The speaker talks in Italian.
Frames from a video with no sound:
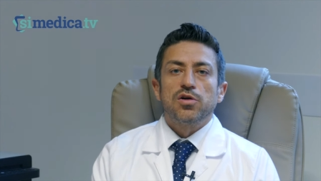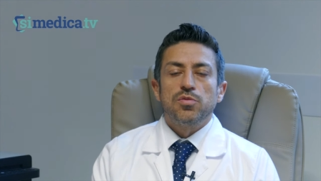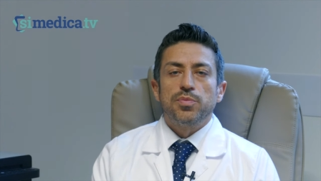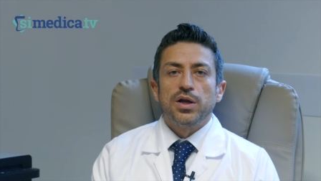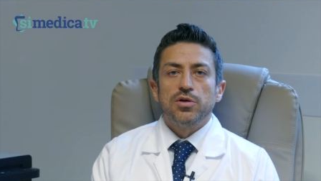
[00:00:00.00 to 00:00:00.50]

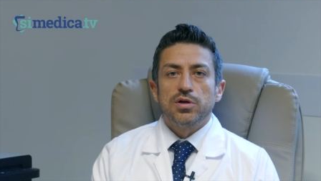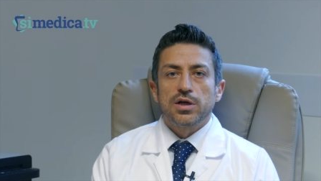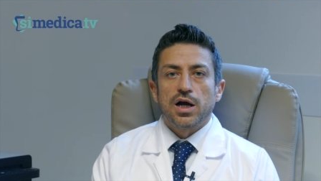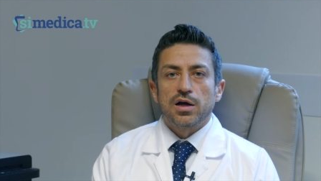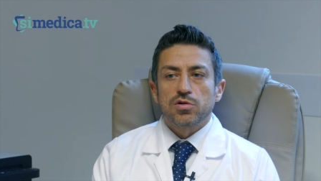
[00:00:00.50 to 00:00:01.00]
rompendo il
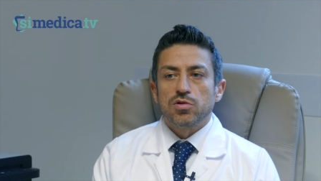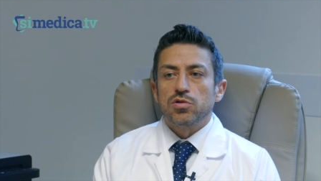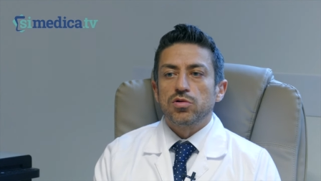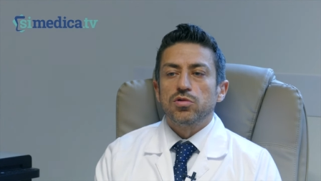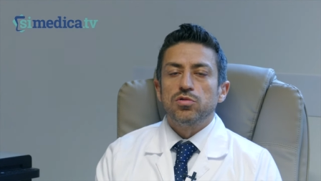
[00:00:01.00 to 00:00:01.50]

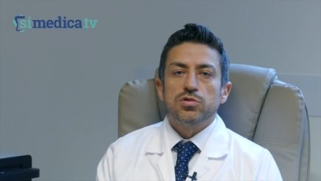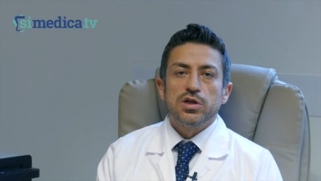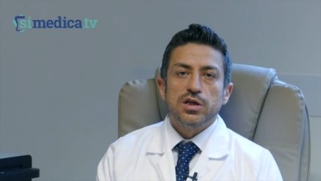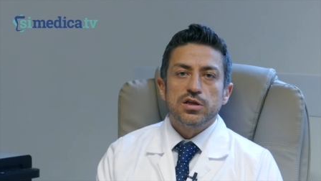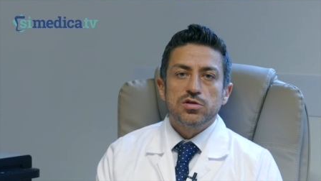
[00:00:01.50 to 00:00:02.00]
calcolo con
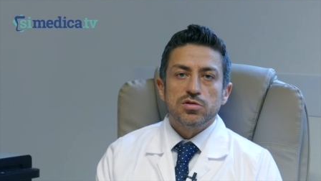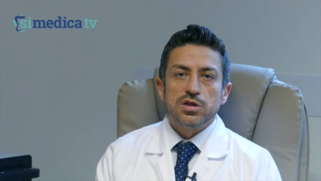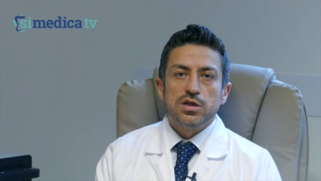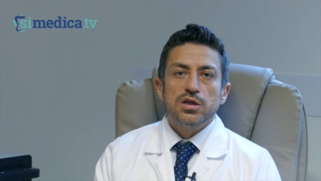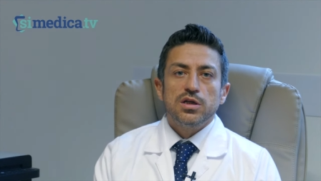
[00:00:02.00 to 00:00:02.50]
l'utilizzo
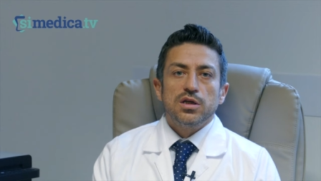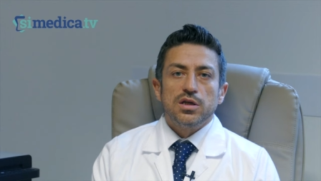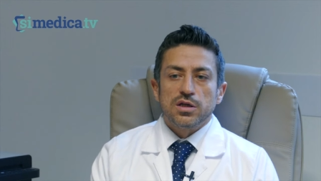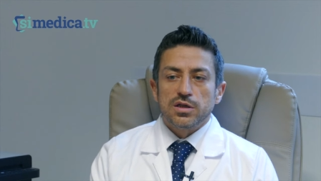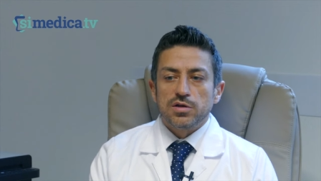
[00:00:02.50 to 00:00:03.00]
di,
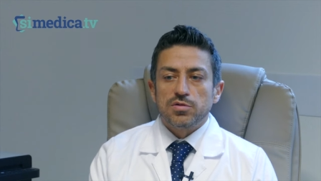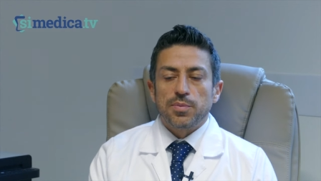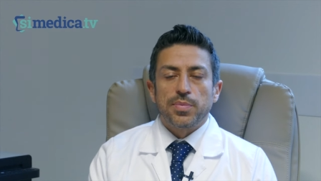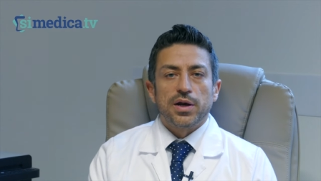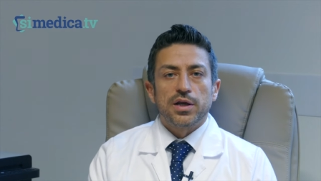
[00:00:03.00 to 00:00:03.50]
eh, di
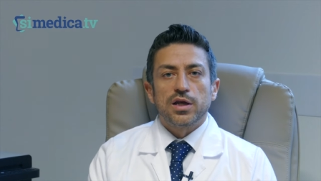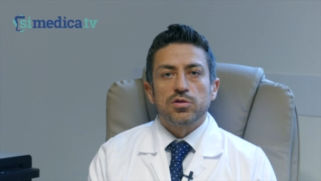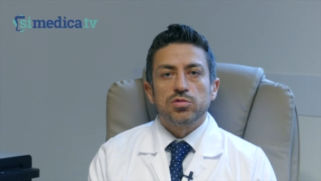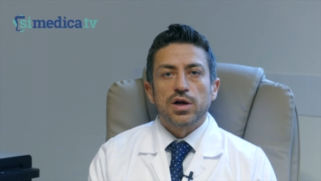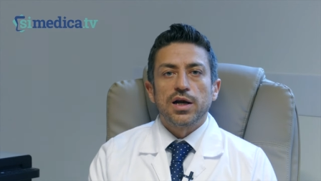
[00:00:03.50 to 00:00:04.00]

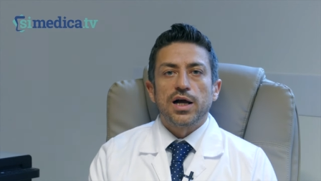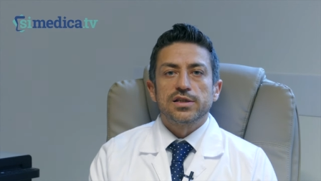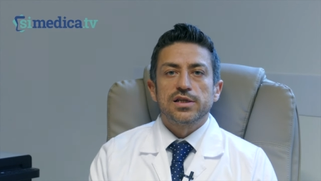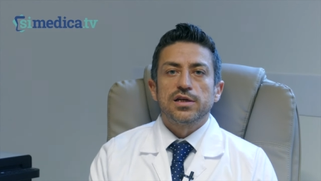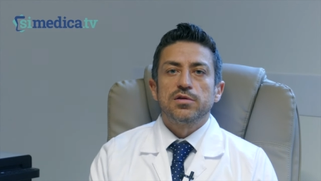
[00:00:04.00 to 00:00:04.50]
un'apparecchiatura
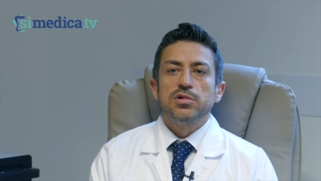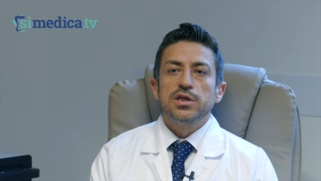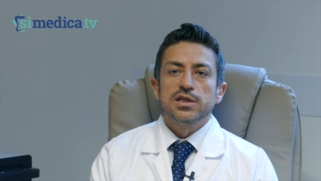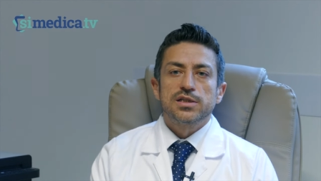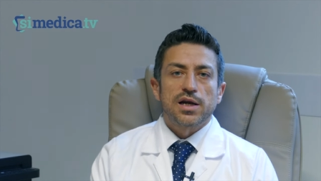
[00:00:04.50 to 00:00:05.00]
laser e
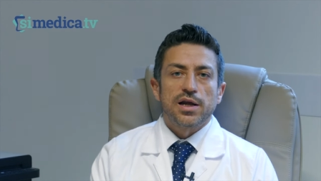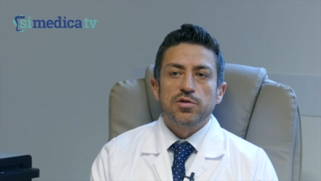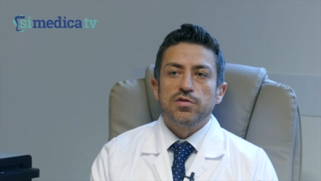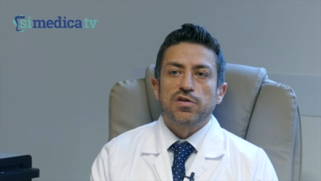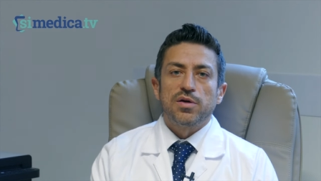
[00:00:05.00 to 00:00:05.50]
quindi
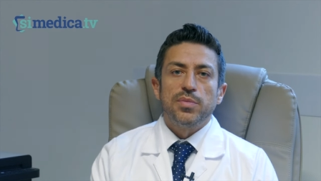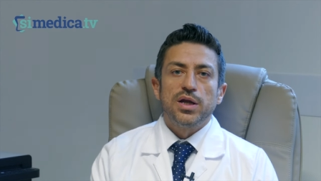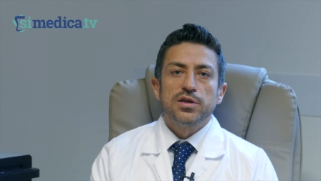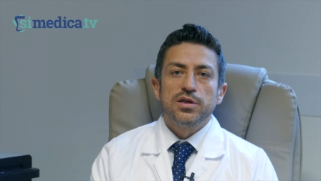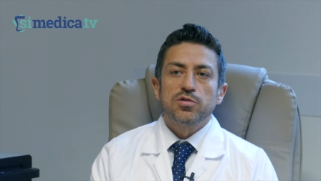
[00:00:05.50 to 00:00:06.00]
estraendo i
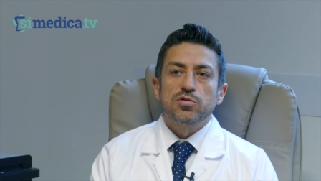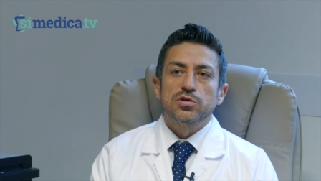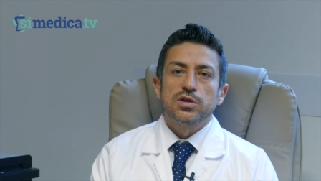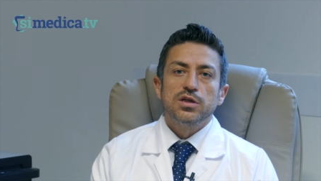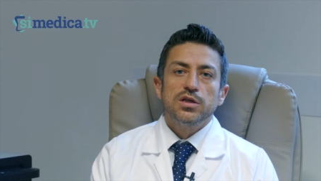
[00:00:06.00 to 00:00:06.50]
frammenti
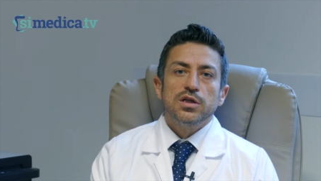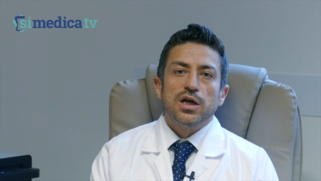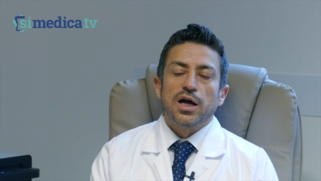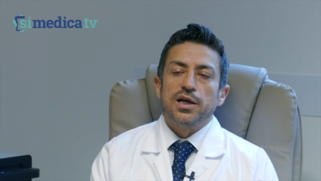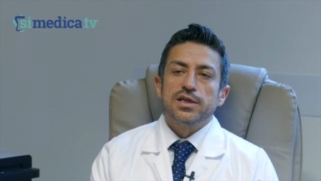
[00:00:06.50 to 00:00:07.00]
rotti
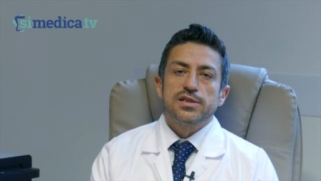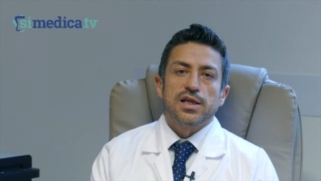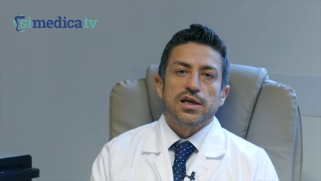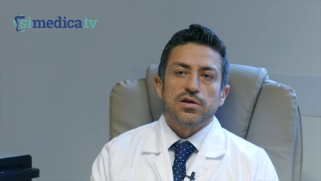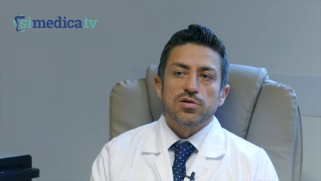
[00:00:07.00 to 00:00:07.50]

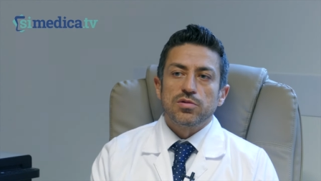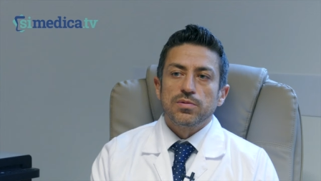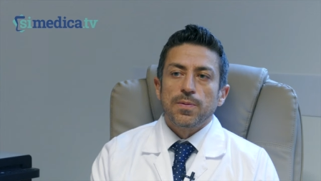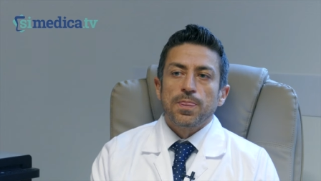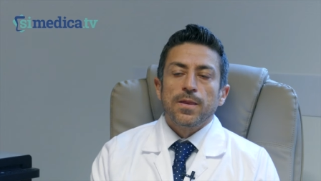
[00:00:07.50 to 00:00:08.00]
all'esterno.
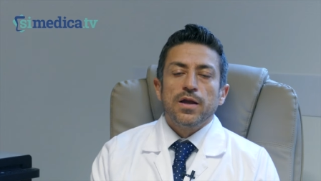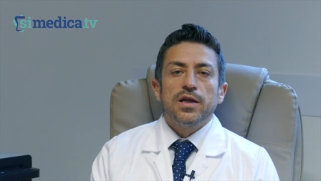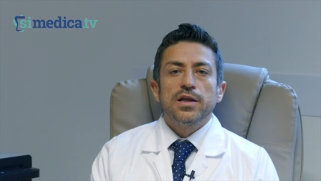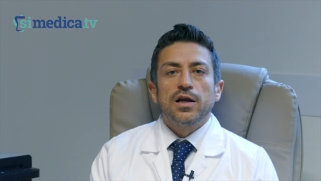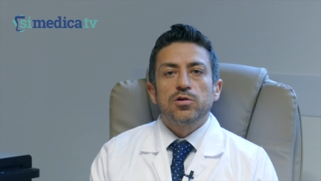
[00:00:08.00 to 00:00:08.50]

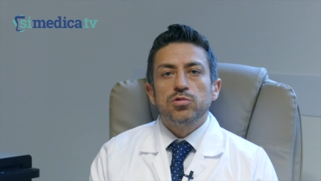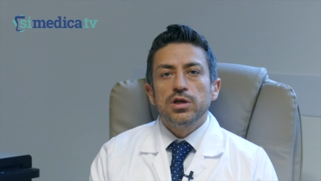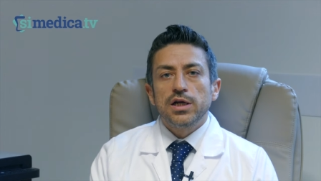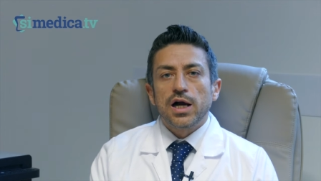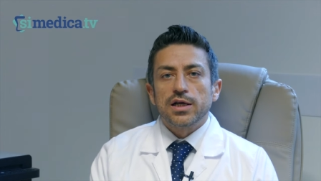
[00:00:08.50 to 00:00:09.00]
In
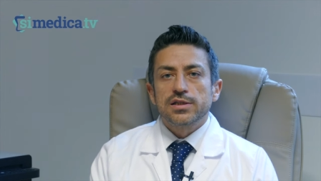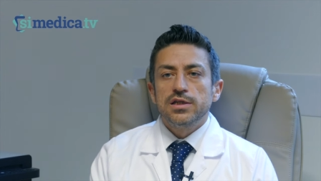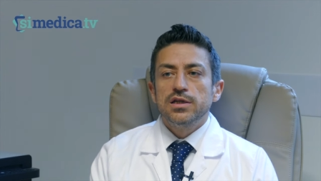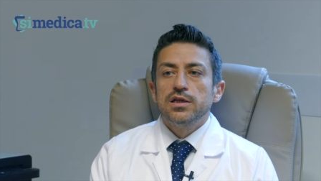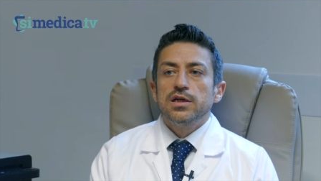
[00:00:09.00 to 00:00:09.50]
alcuni casi